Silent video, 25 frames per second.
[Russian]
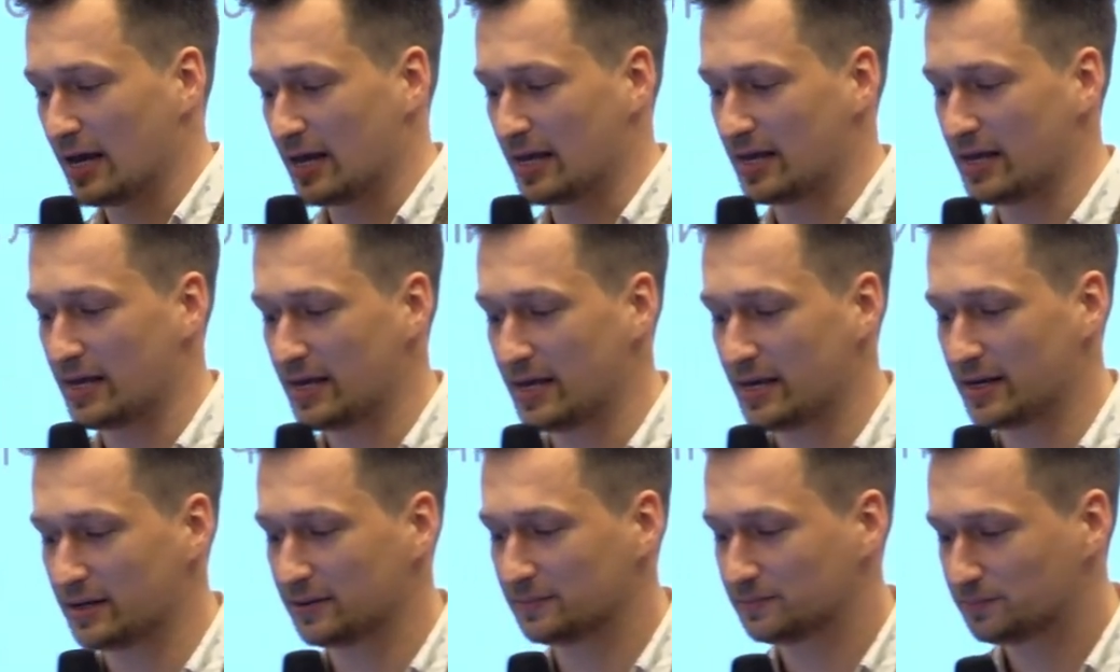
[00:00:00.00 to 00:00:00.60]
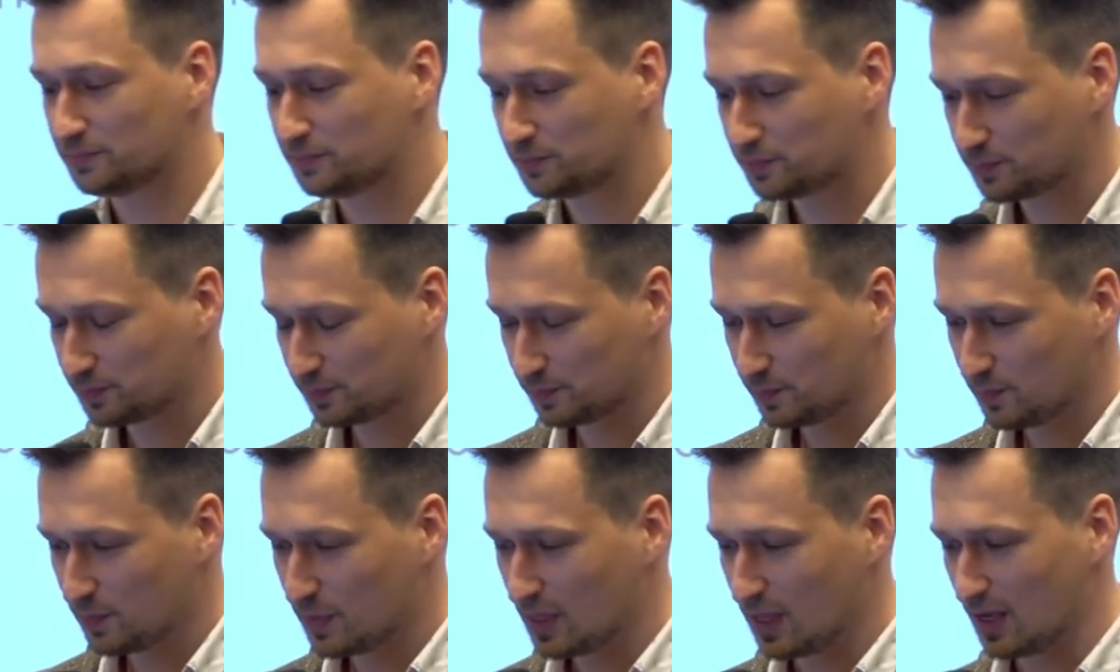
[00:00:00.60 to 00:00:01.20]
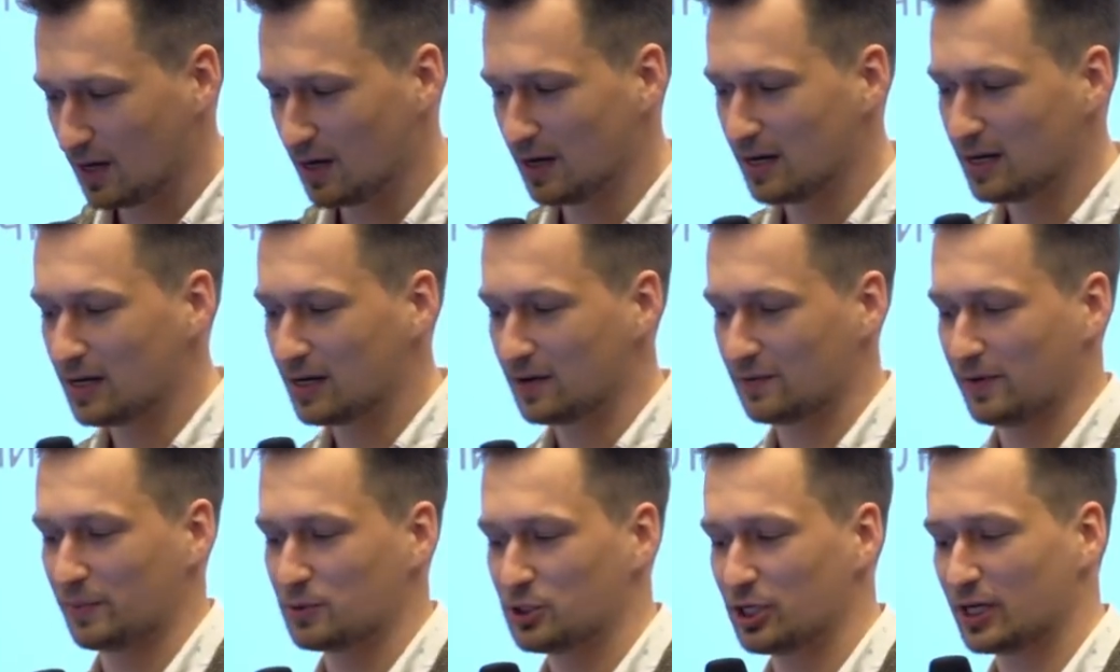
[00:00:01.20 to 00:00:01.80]
И
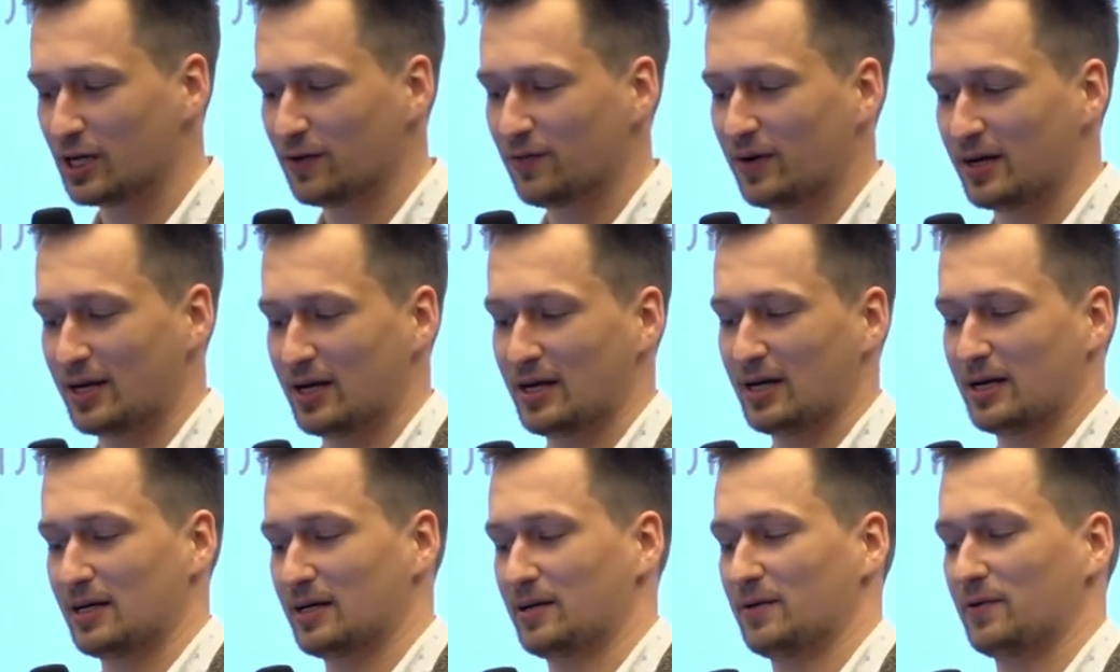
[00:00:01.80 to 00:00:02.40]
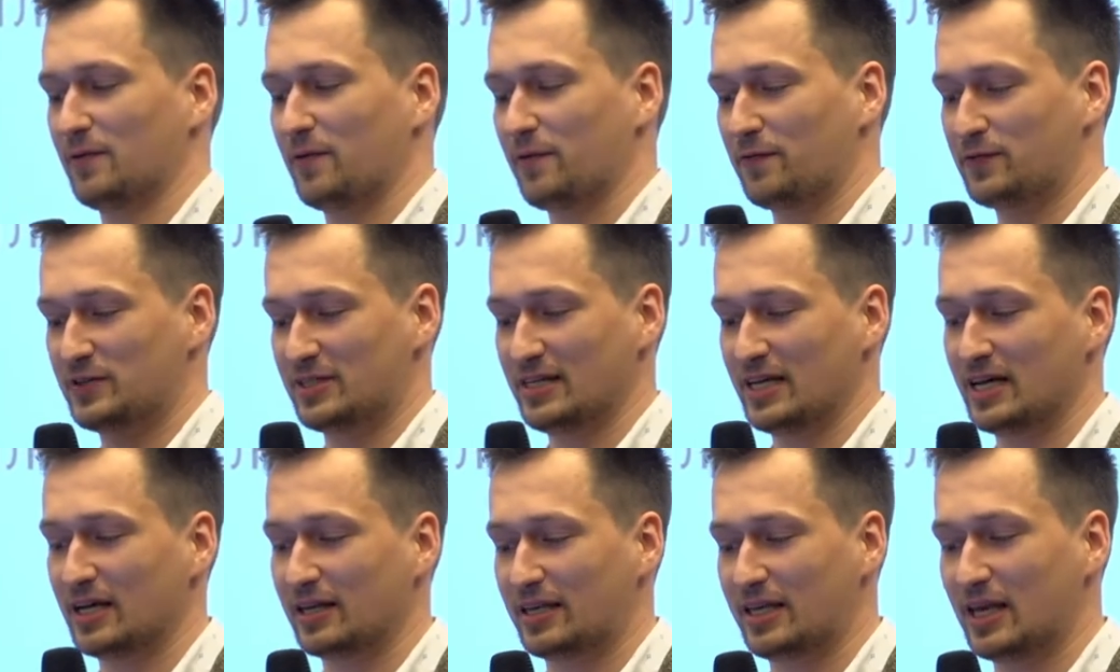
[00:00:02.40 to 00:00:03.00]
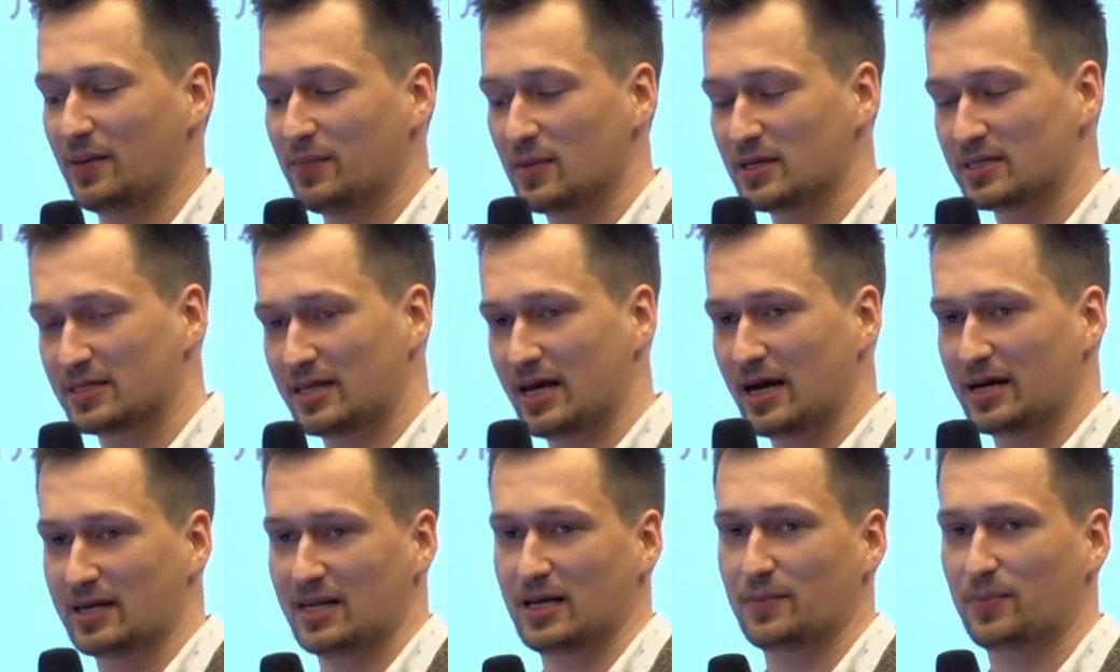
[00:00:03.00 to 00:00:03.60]
а, вообще говоря, все те
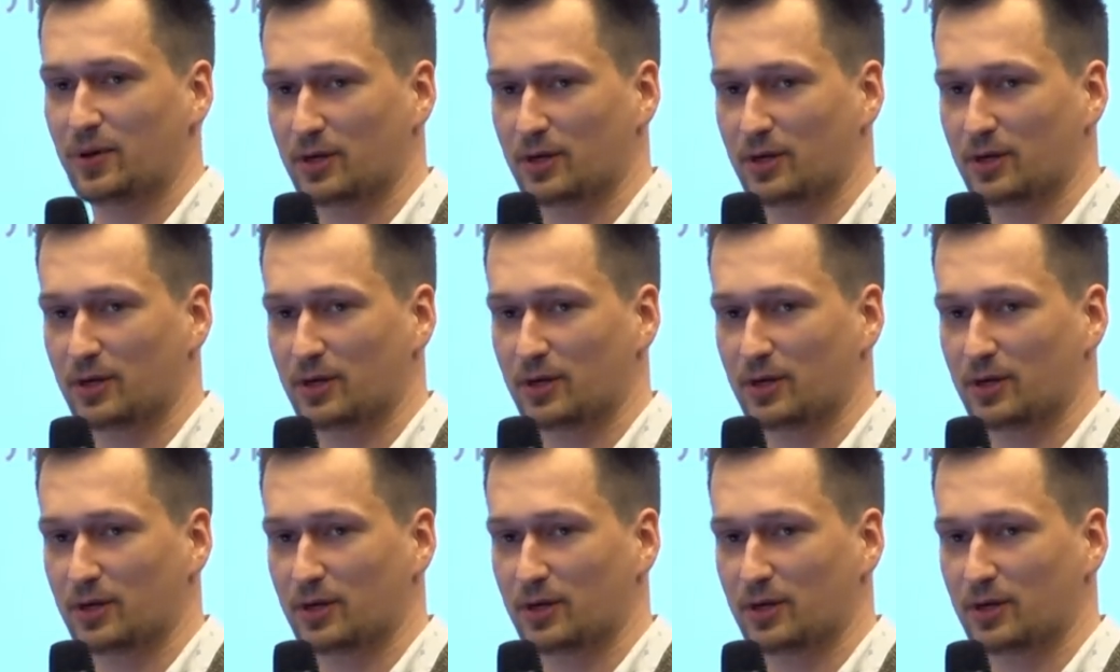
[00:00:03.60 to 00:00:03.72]
места, где